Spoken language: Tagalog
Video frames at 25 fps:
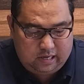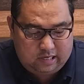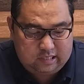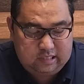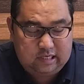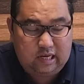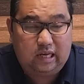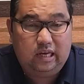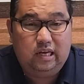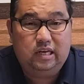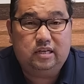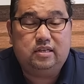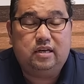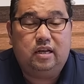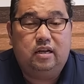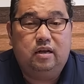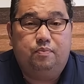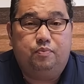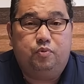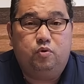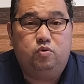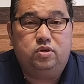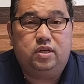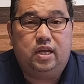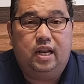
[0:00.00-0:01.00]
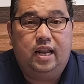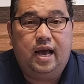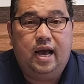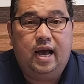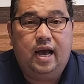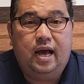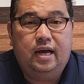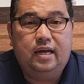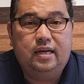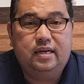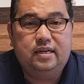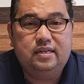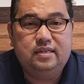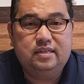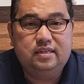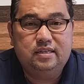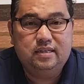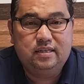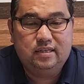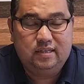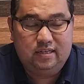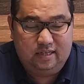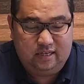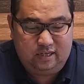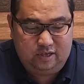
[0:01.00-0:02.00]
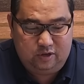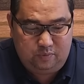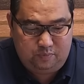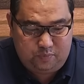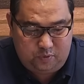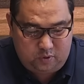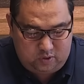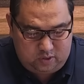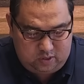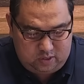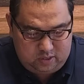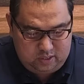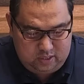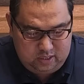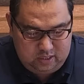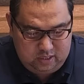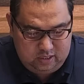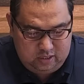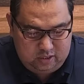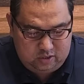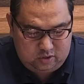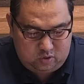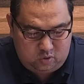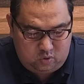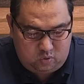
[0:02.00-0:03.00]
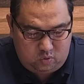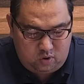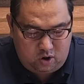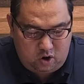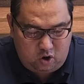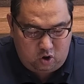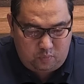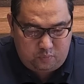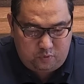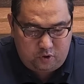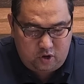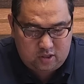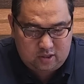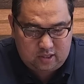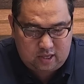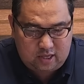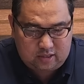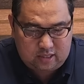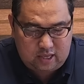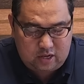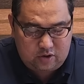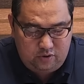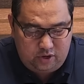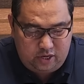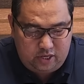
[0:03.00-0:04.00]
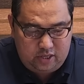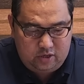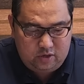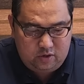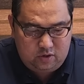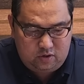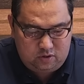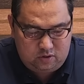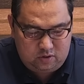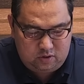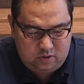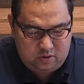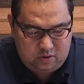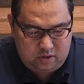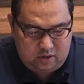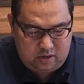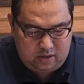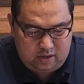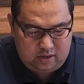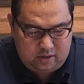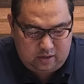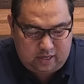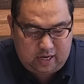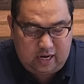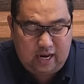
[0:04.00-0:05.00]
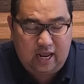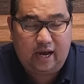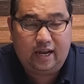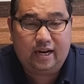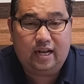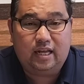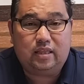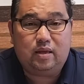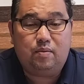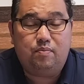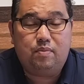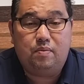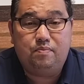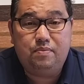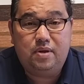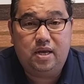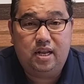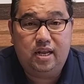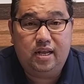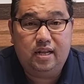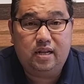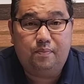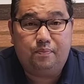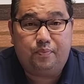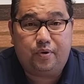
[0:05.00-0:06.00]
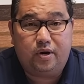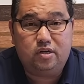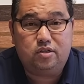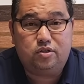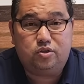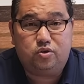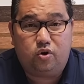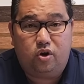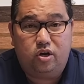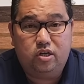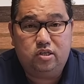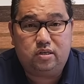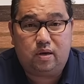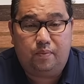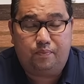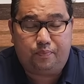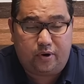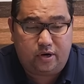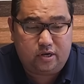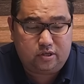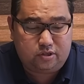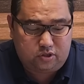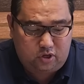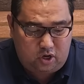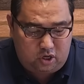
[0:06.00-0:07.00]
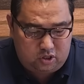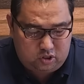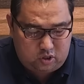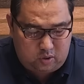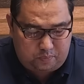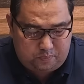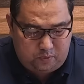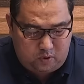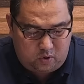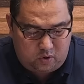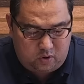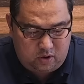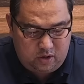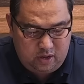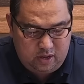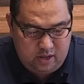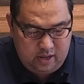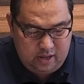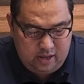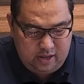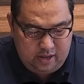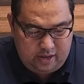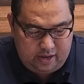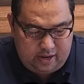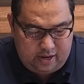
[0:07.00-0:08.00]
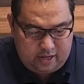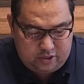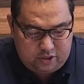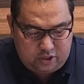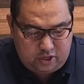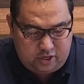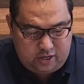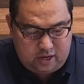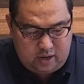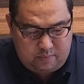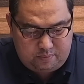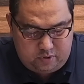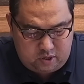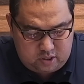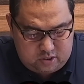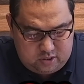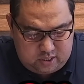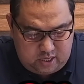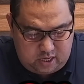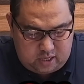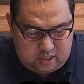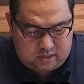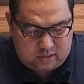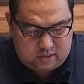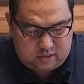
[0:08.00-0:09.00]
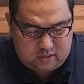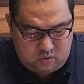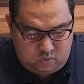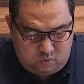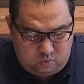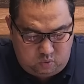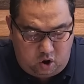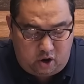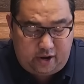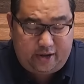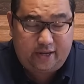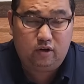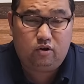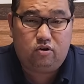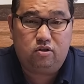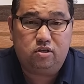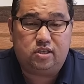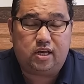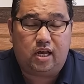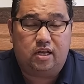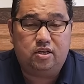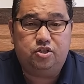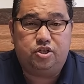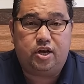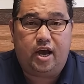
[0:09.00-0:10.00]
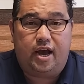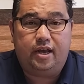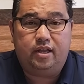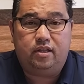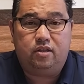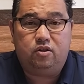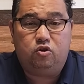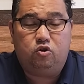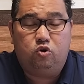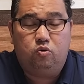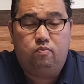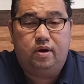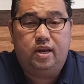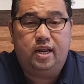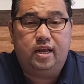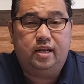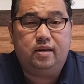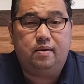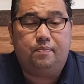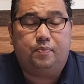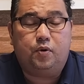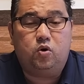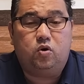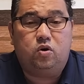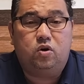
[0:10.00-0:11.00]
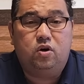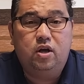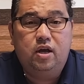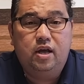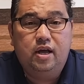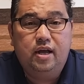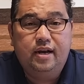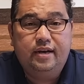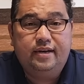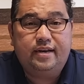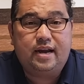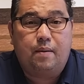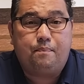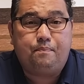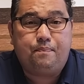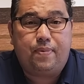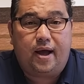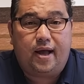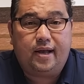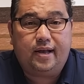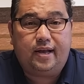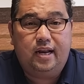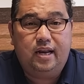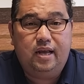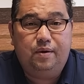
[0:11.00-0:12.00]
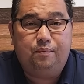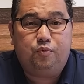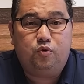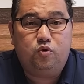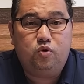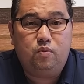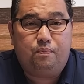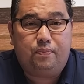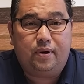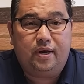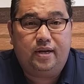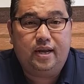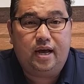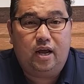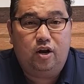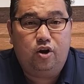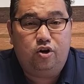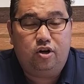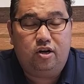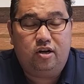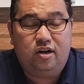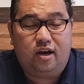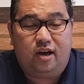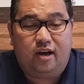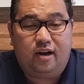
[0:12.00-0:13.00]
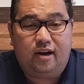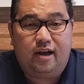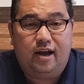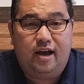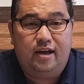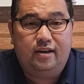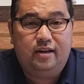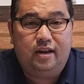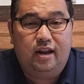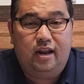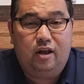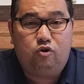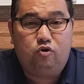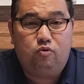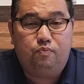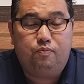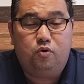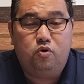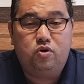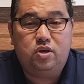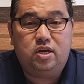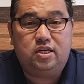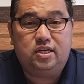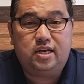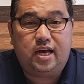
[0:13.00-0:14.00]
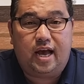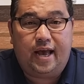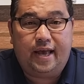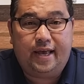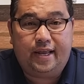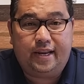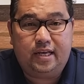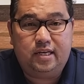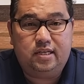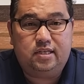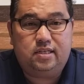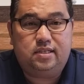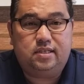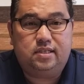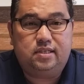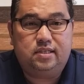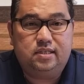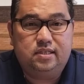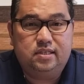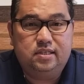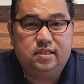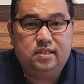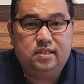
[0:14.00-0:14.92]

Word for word: Kasi isa lang po sila. Yun po. So kung ako po ang tatanungin nyo, kailangan natin mamili ng first choice. Ang first choice ko po, entry number 6, Walking on Sunshine. Gumaling na po. Napakagaling po ng panalo ng nakaraan. Nilaro po niya si Iris.